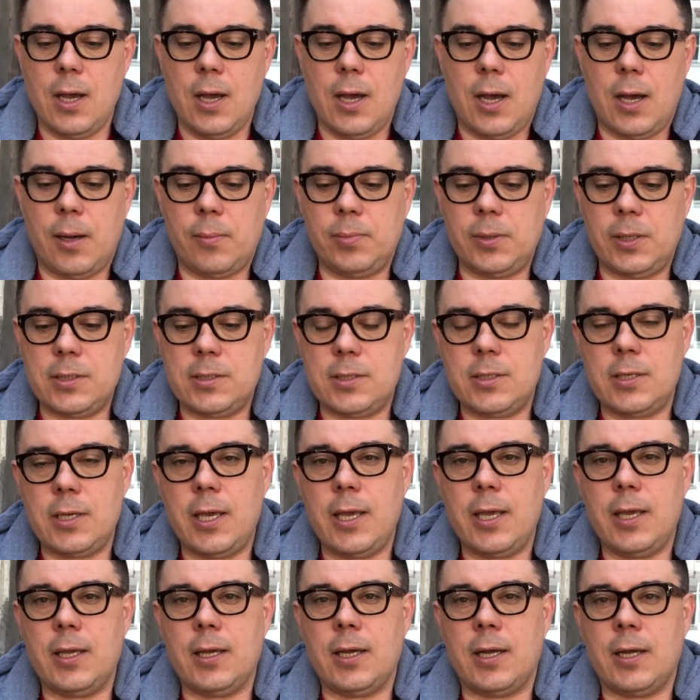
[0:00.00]

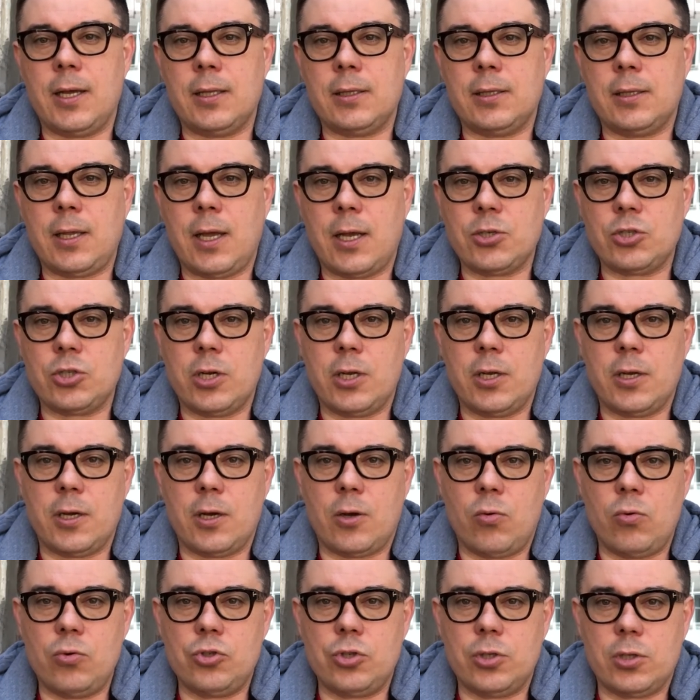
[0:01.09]
областей, а также
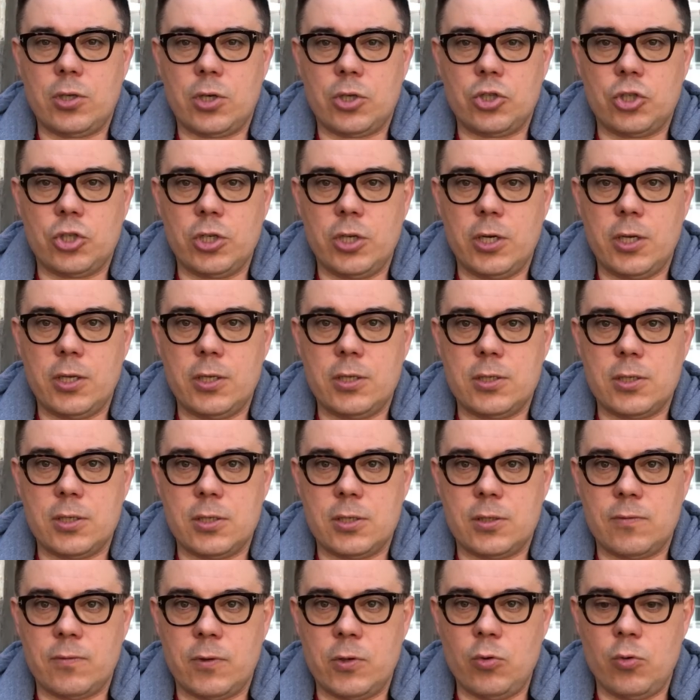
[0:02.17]
хочет расширить
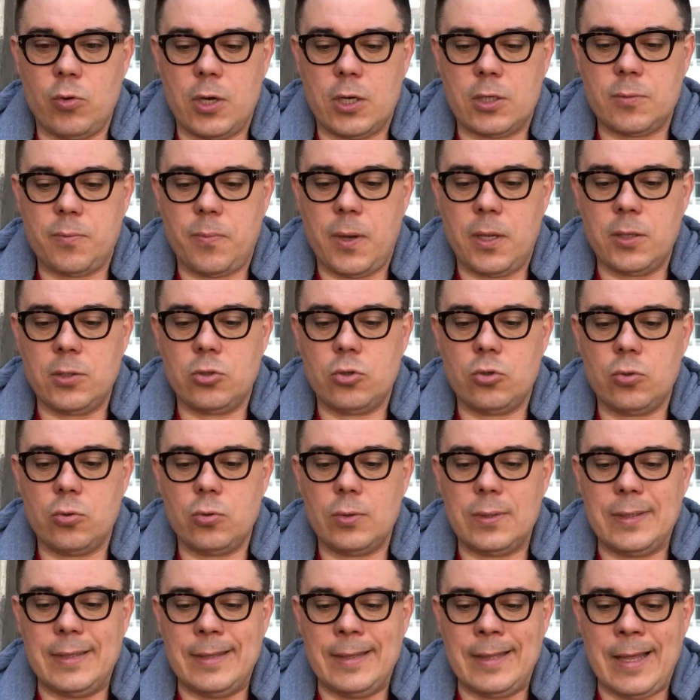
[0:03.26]
свою
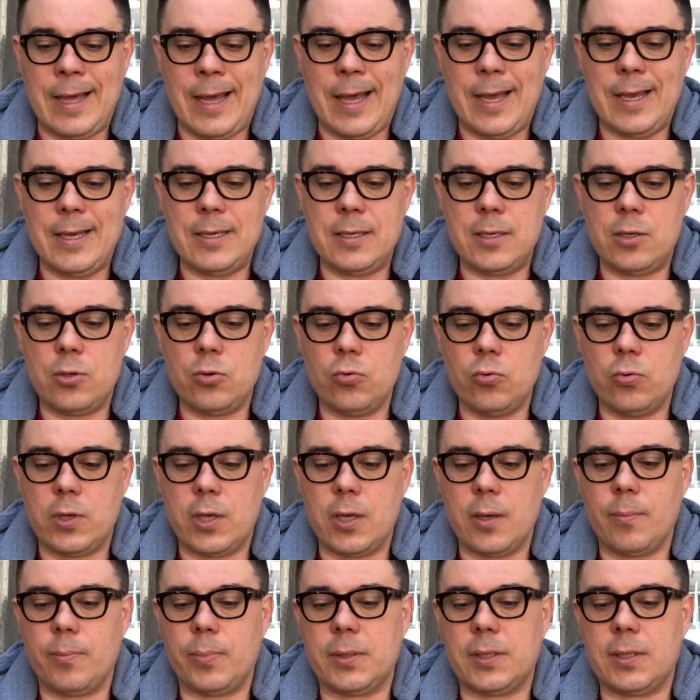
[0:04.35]
экспансию на
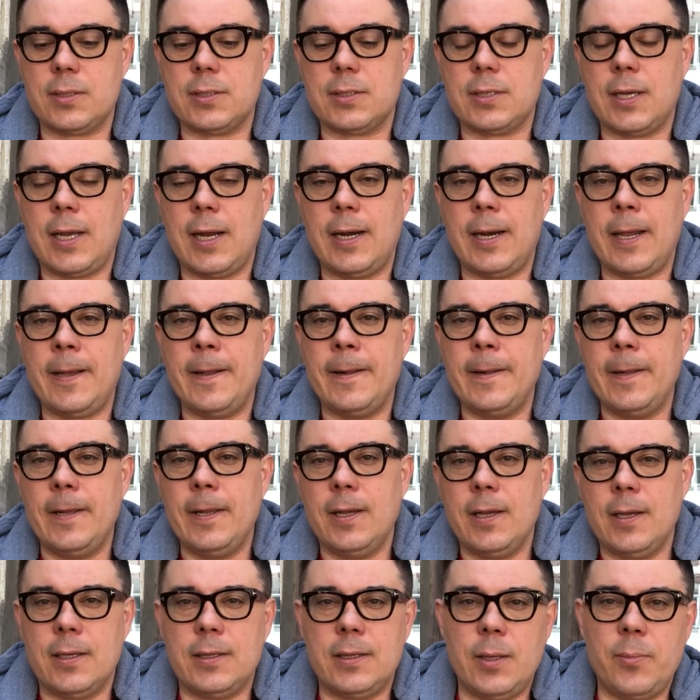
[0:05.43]
юге, потенциально
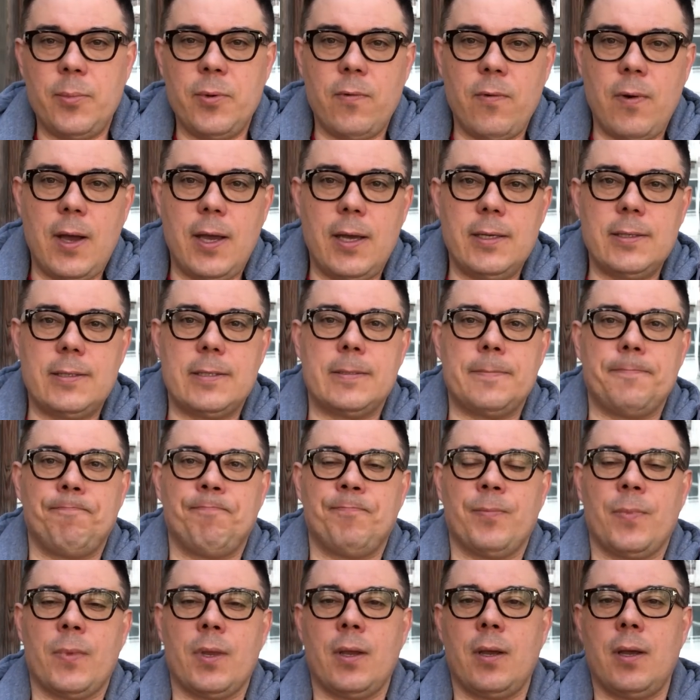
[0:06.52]
добиваясь
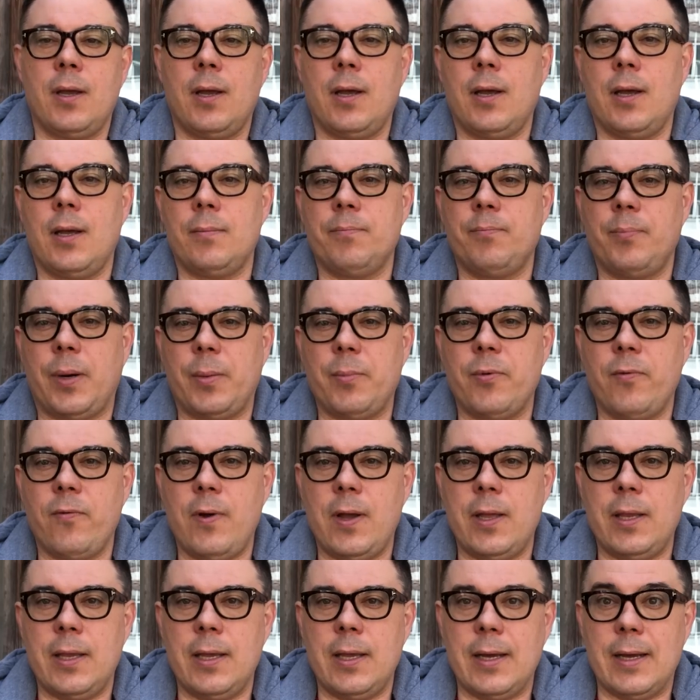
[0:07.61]
э,
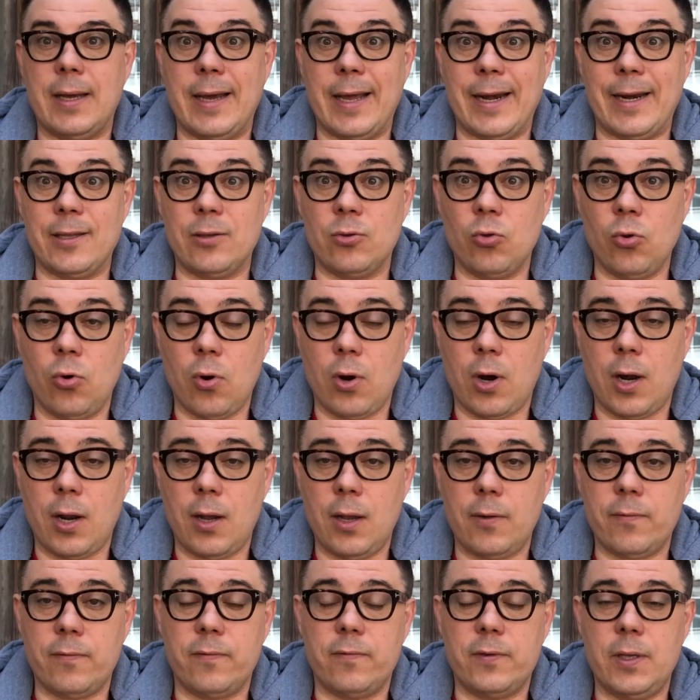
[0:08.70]
пробивания
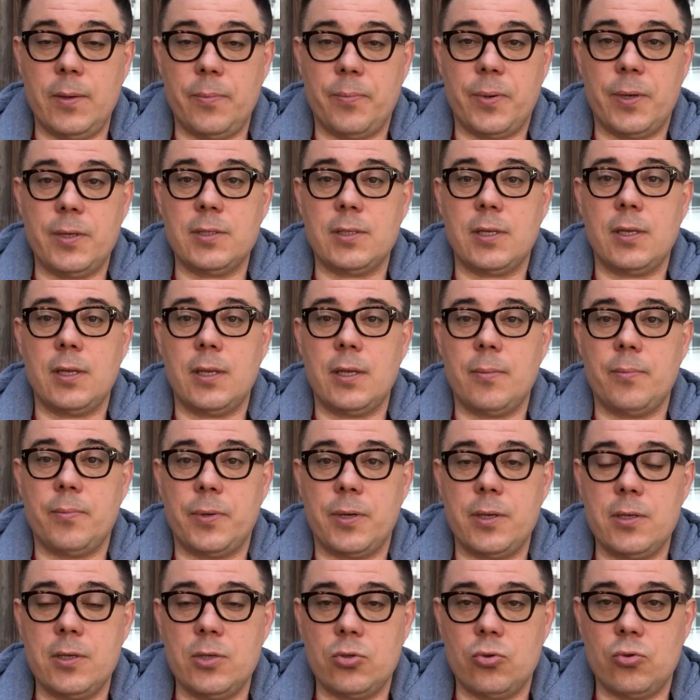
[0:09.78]
коридора в непризнанное
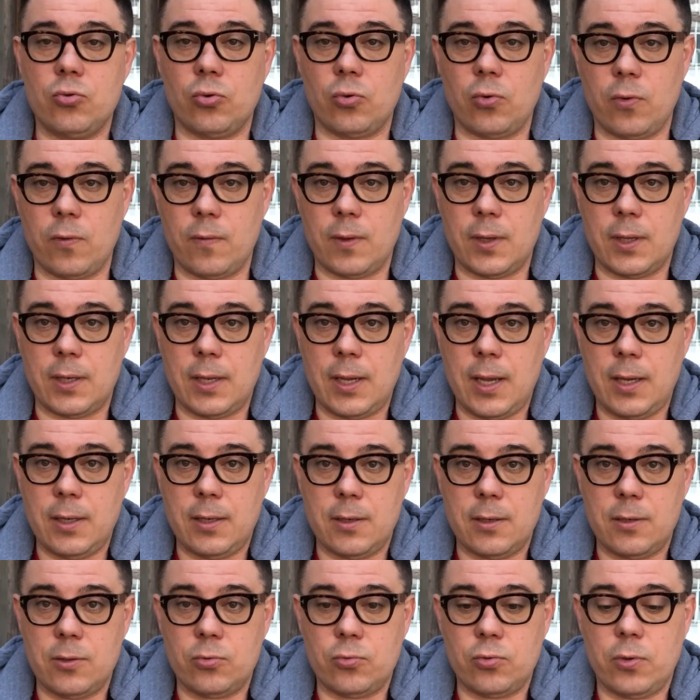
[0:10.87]
Приднестровье на
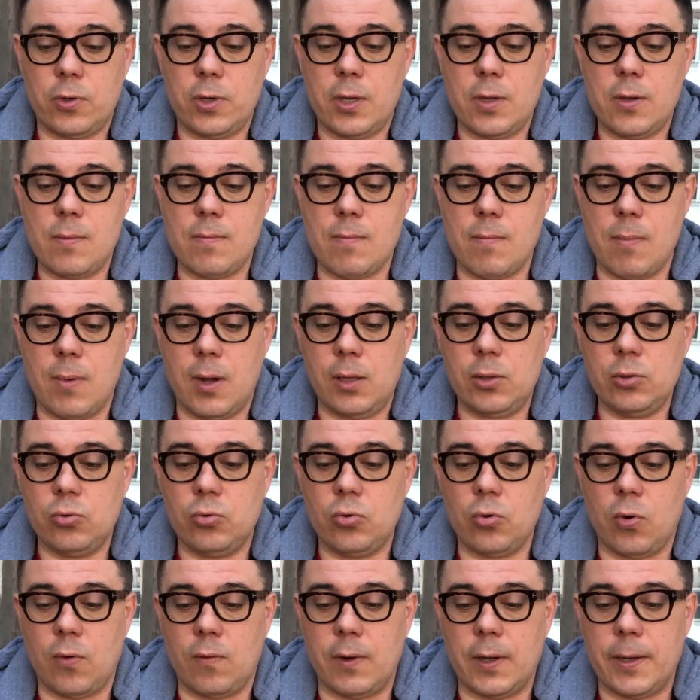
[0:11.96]
территории
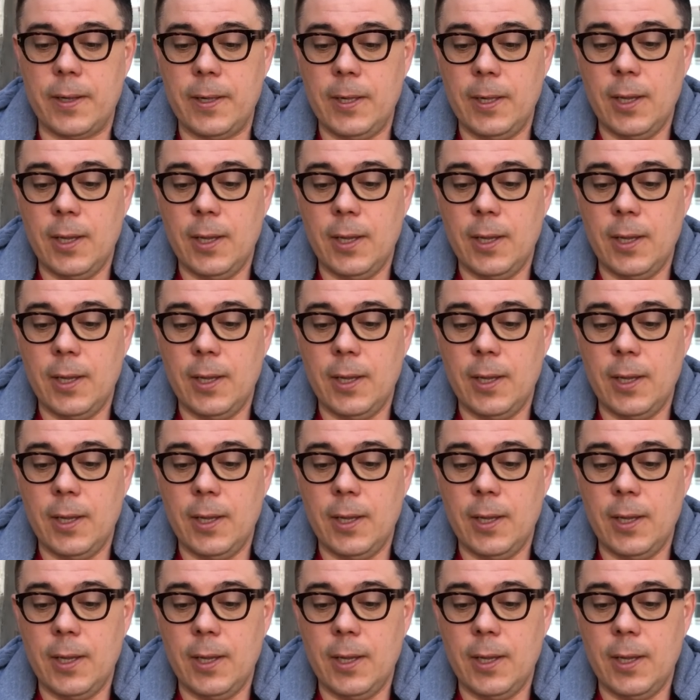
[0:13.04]
Молдовы.